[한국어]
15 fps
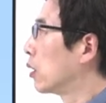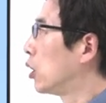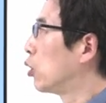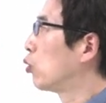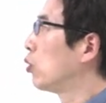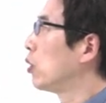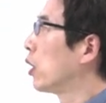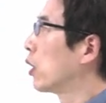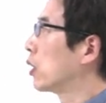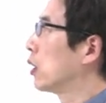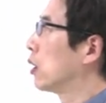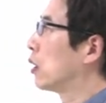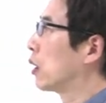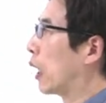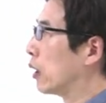기술
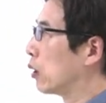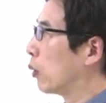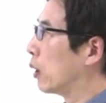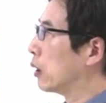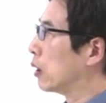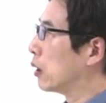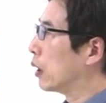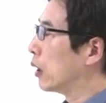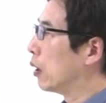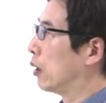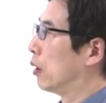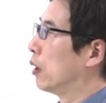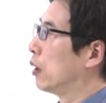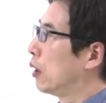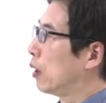혁신을 가져왔는데요.